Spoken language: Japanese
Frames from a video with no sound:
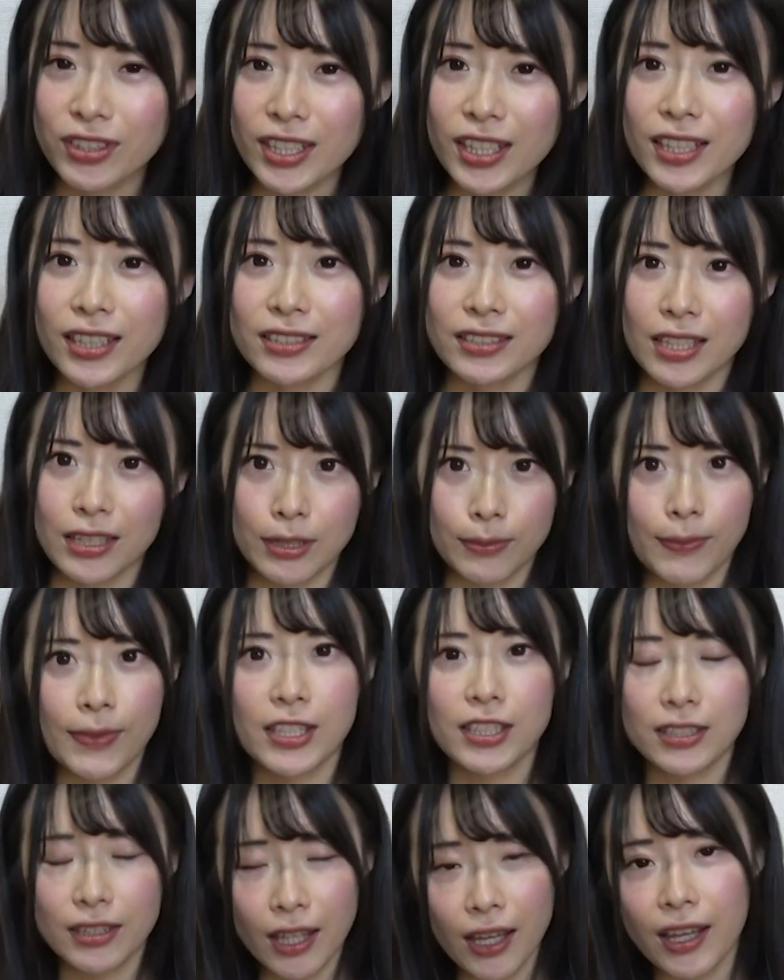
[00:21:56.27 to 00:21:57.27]
一番最
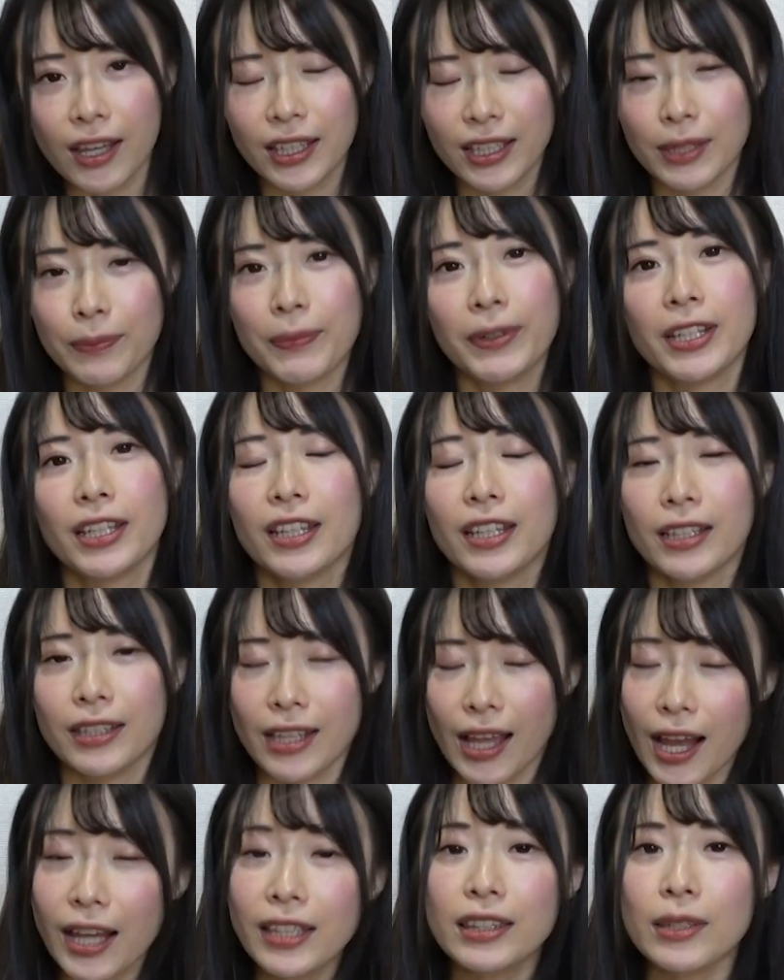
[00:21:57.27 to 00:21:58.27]
初に説明した、
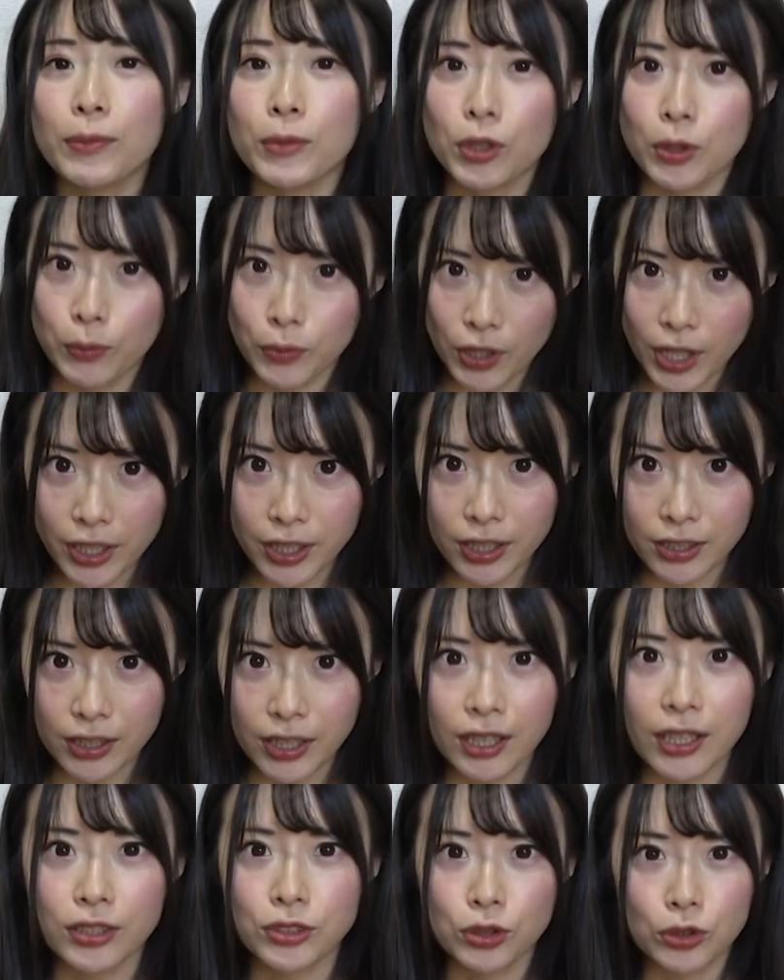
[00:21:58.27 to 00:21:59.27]
やっぱりね、
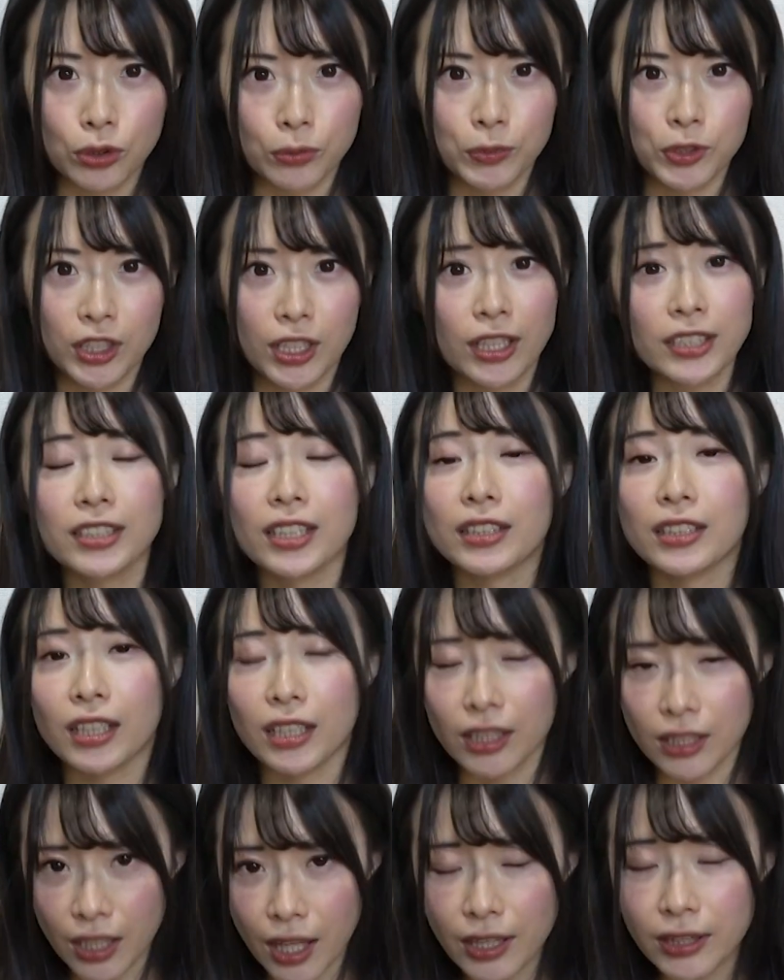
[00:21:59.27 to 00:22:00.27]
アイテムのもらい方が
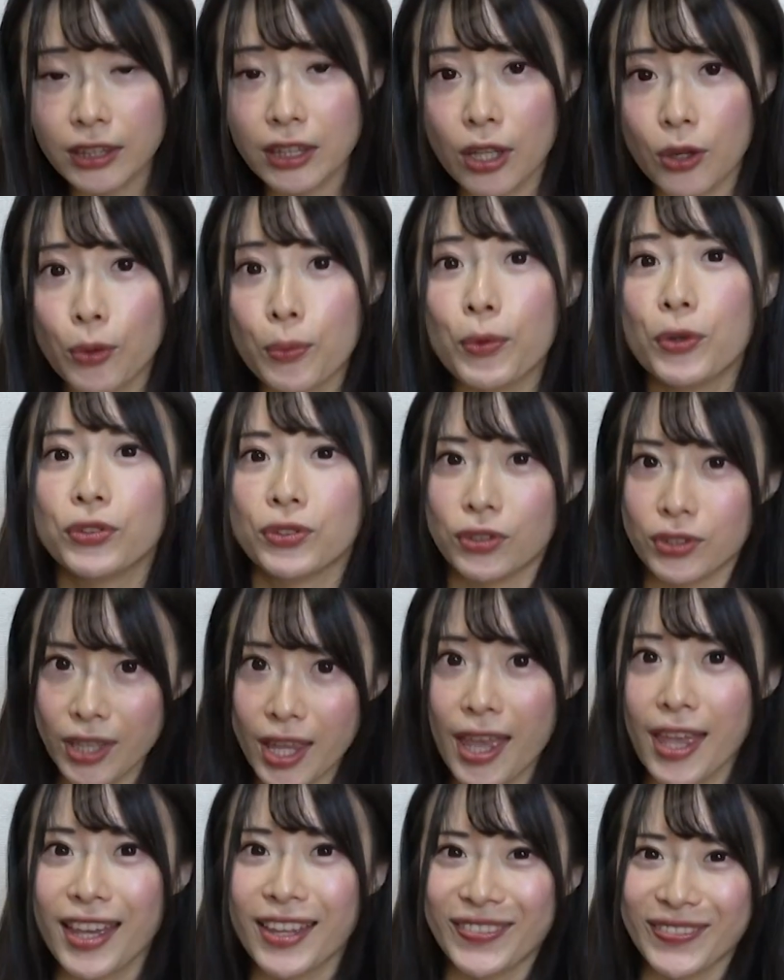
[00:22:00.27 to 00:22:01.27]
ちょっと難しかったか
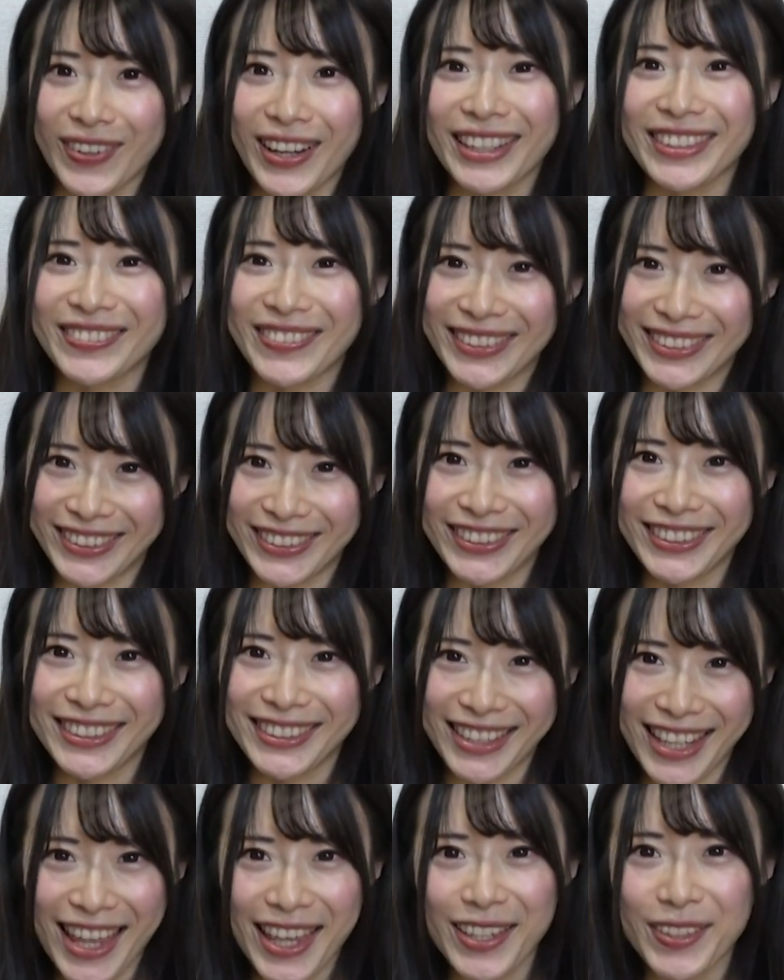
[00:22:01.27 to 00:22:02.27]
なって思うので、
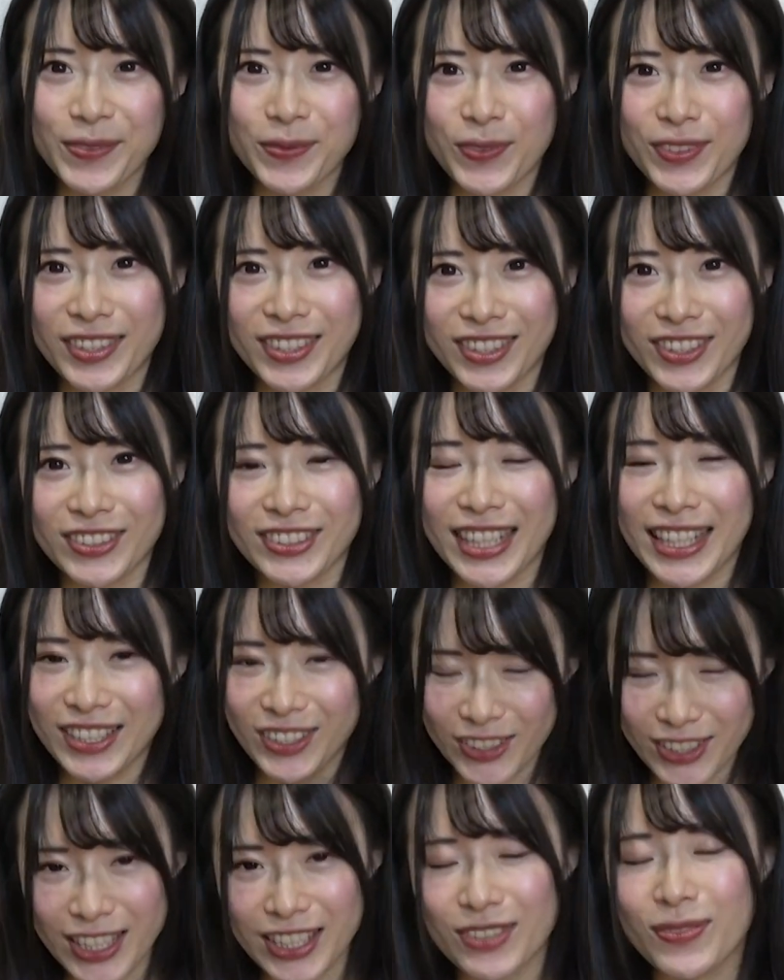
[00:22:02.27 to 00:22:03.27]
まあ今のね、